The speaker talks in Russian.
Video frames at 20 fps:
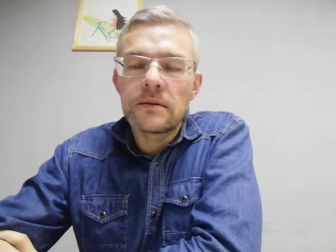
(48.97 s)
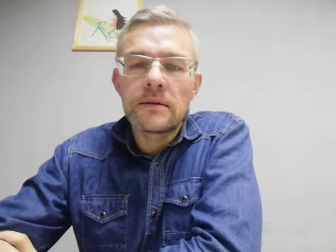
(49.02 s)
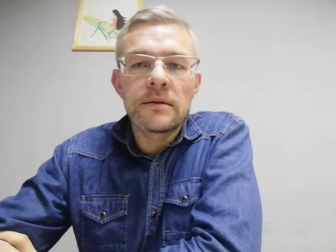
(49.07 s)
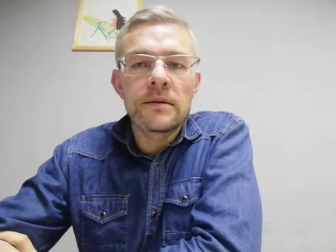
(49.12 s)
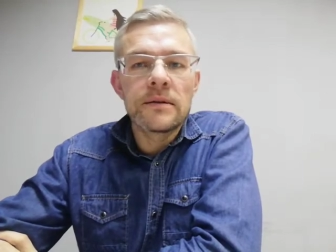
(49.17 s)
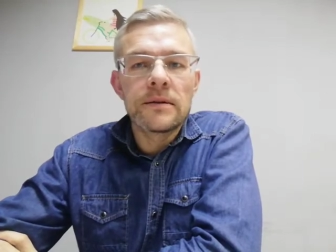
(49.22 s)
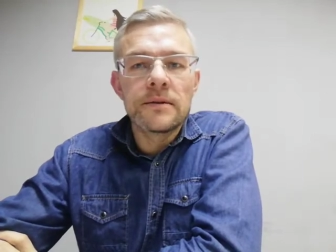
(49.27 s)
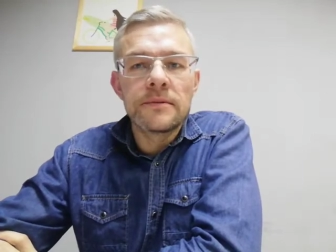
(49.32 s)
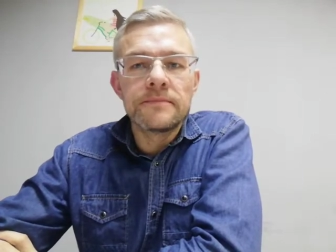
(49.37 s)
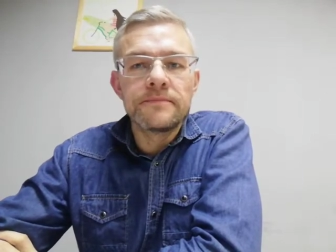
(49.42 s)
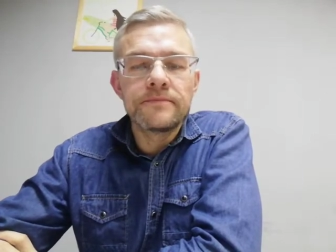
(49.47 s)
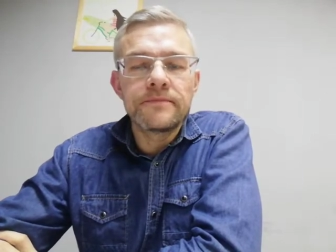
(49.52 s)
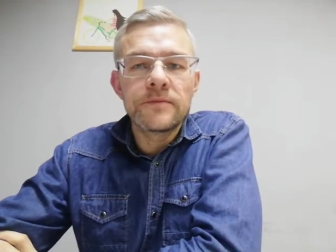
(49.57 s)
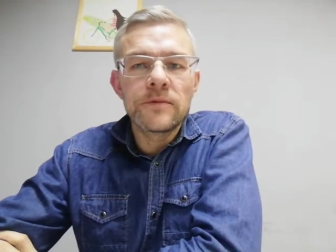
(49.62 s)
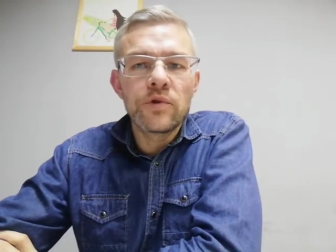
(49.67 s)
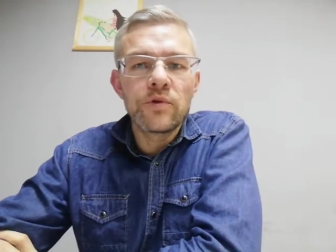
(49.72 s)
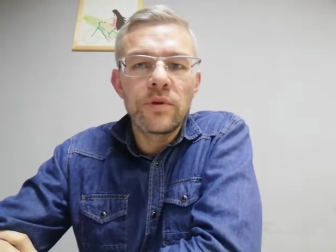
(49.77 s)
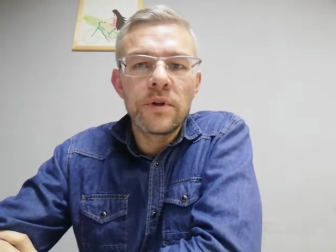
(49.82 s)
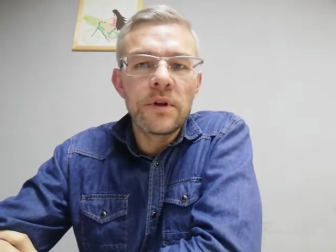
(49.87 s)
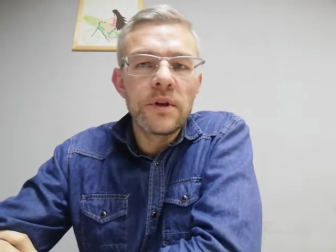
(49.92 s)
эм,
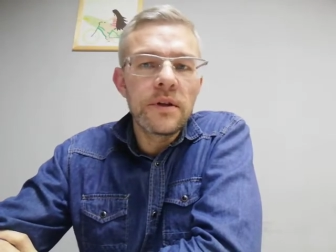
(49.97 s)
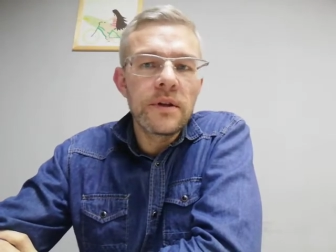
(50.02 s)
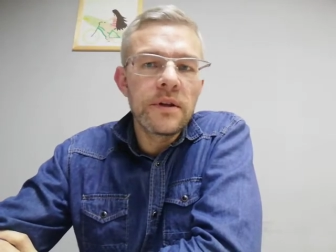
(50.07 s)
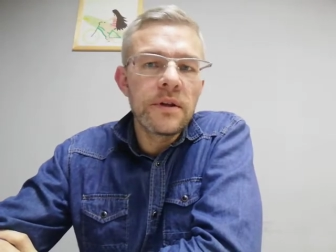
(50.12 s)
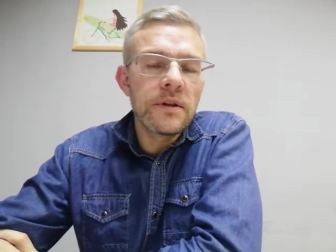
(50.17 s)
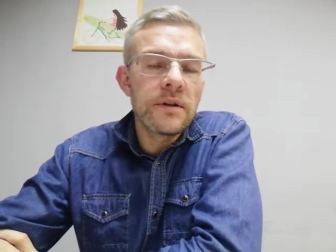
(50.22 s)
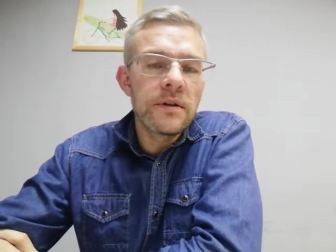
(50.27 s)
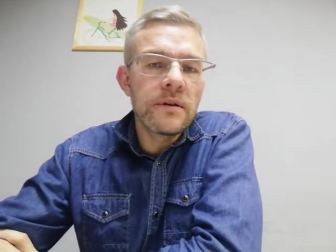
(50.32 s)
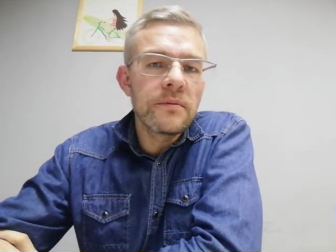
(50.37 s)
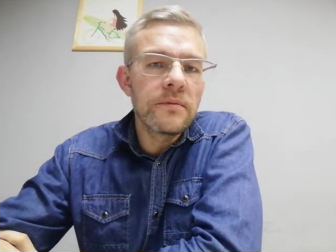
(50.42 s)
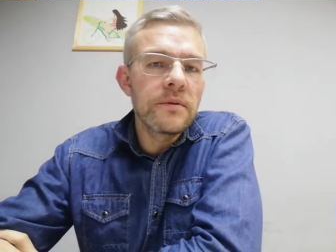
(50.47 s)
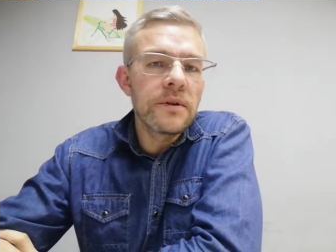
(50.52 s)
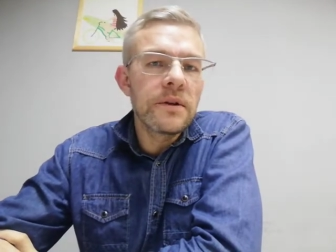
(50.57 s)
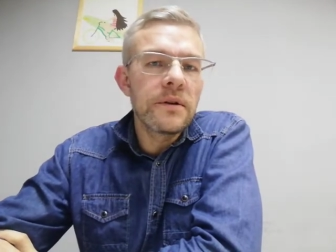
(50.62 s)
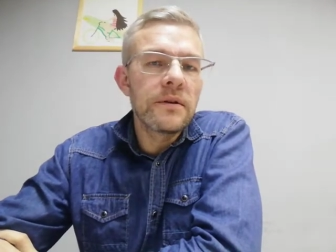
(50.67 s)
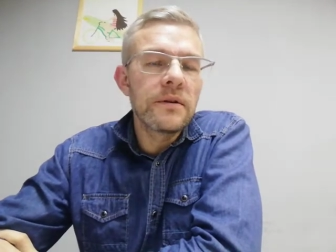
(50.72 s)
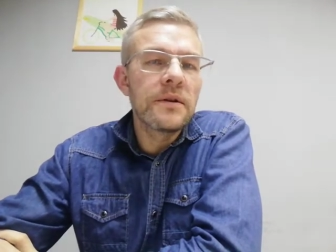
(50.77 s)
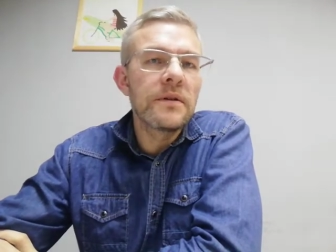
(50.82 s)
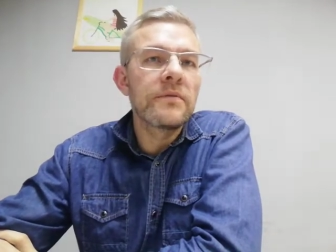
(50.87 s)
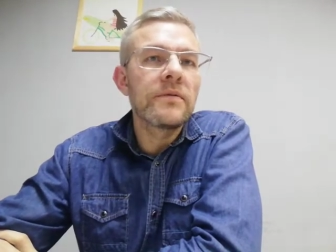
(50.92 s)
ну, не, не, не,
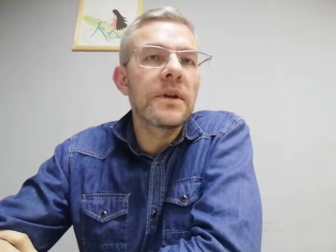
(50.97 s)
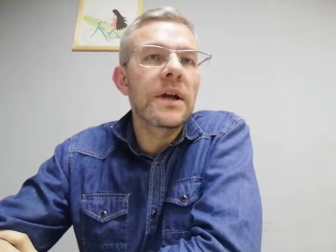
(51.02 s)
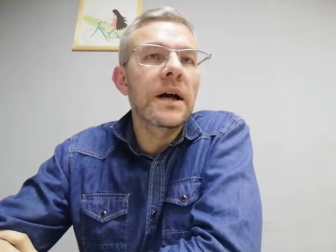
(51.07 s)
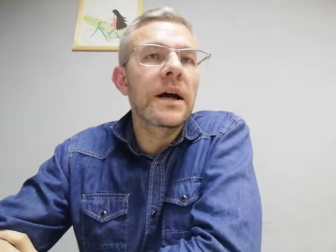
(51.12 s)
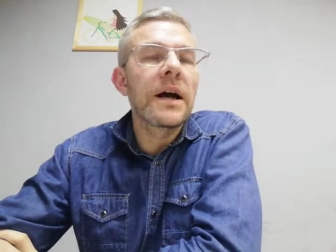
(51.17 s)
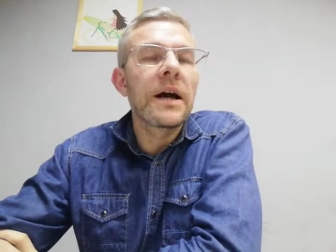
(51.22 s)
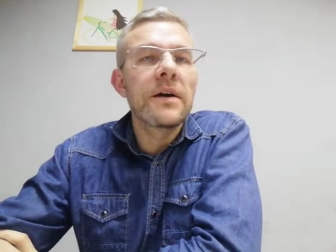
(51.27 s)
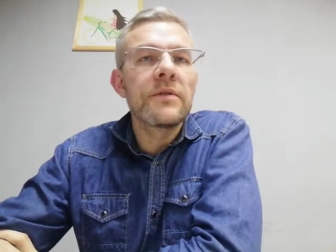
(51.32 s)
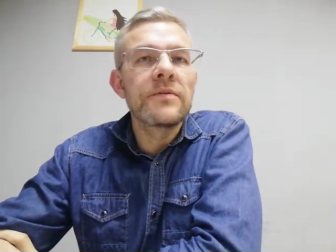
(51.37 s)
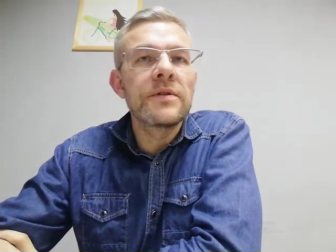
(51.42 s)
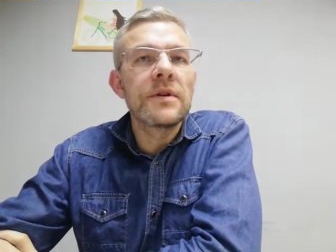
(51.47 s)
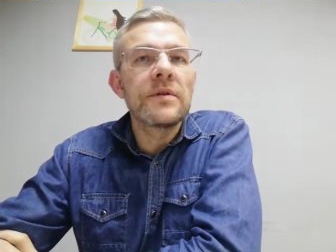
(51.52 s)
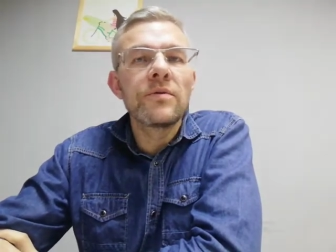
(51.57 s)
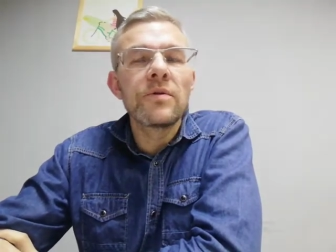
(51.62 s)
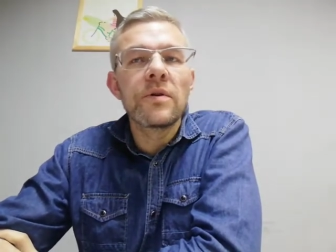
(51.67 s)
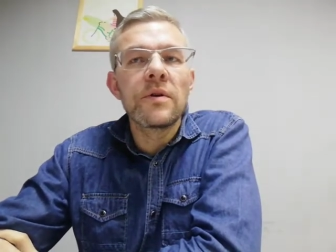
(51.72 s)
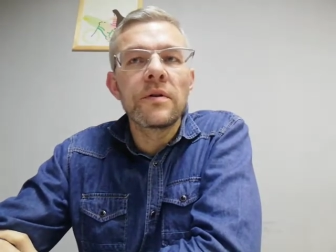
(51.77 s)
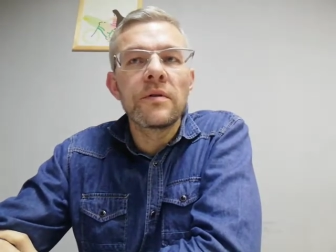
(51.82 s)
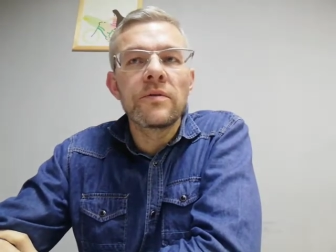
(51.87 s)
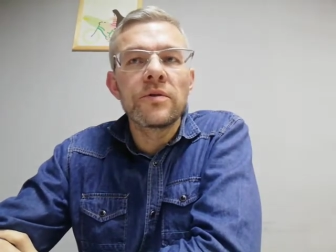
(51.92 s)
не влагая в
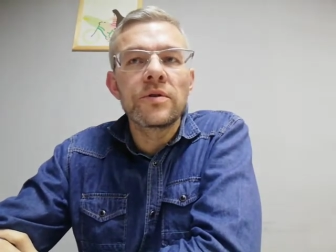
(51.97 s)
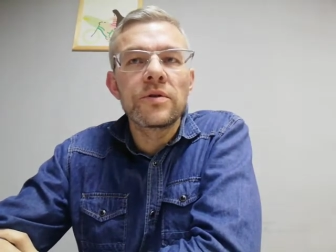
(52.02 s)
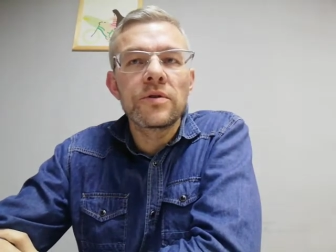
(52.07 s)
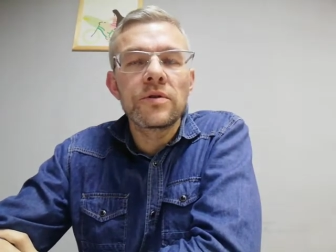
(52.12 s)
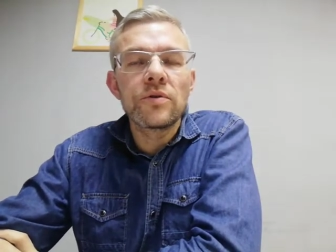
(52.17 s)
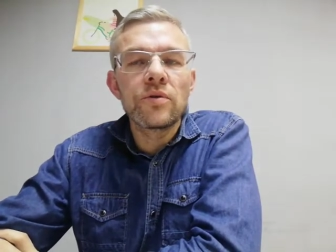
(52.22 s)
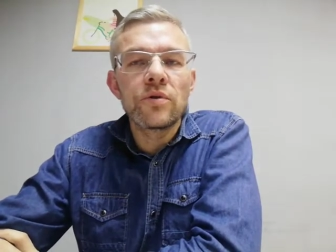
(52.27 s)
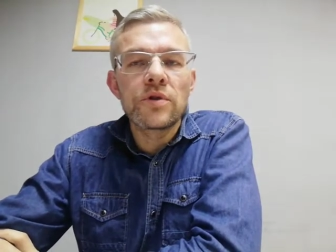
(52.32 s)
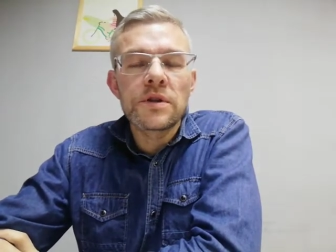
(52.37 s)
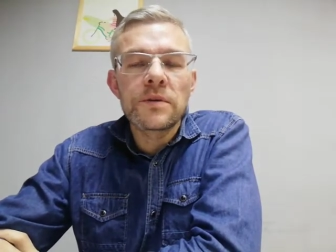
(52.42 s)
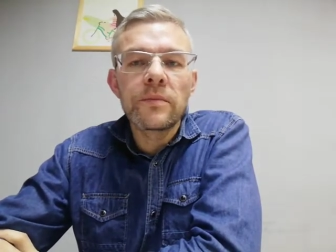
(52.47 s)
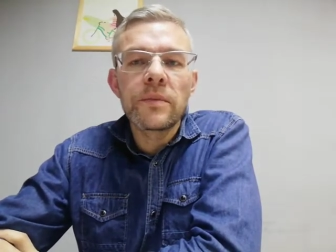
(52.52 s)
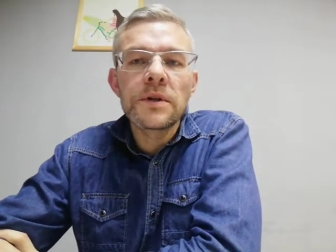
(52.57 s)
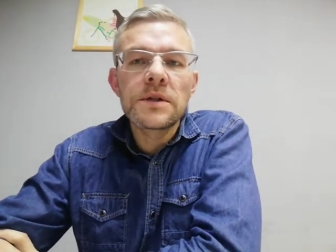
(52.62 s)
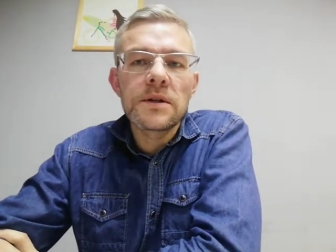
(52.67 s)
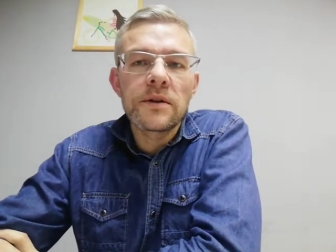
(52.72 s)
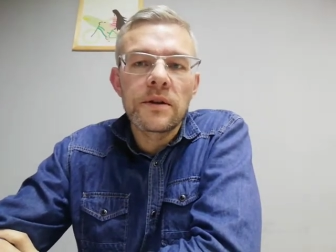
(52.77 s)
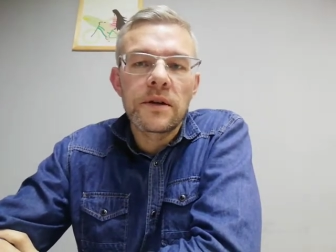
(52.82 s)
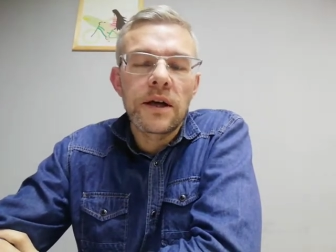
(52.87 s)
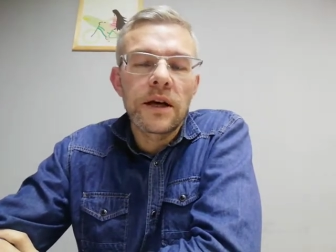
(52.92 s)
него вот тот
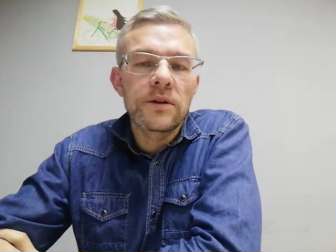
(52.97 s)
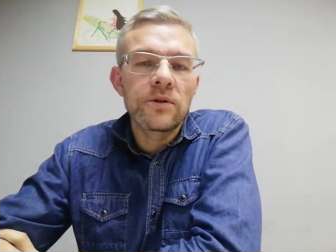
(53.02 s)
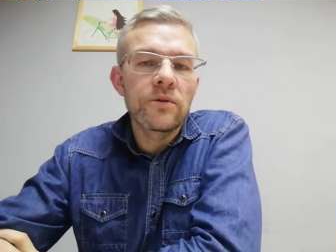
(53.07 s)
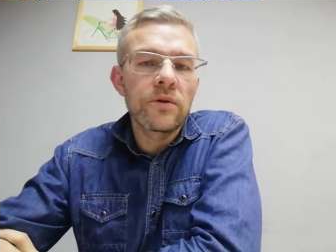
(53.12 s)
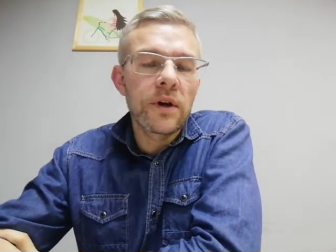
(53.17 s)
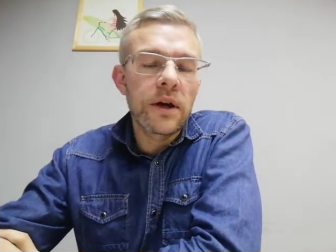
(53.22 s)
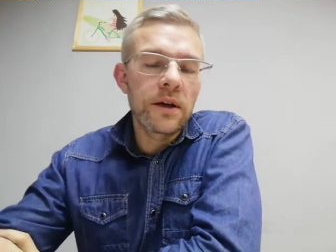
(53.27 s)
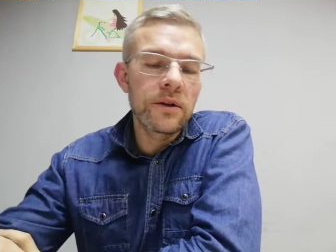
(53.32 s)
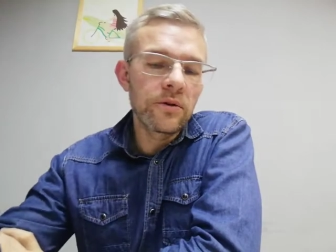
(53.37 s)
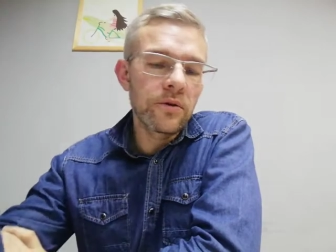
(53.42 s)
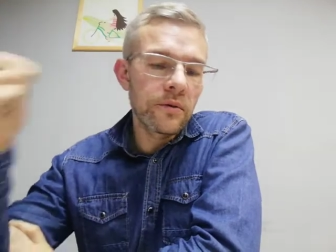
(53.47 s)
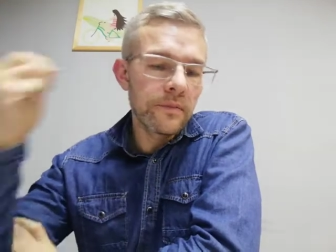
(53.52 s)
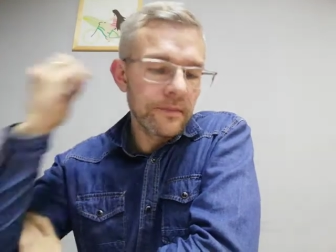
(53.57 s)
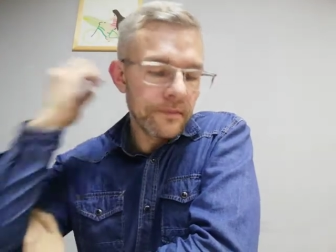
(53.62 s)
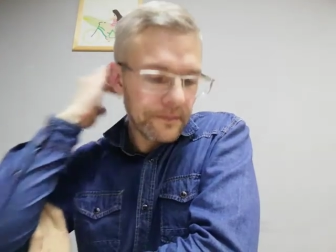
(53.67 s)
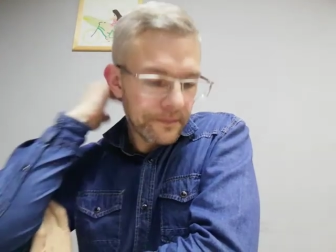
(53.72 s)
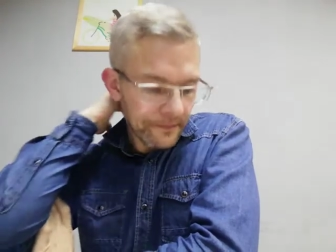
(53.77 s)
смысл, который оно,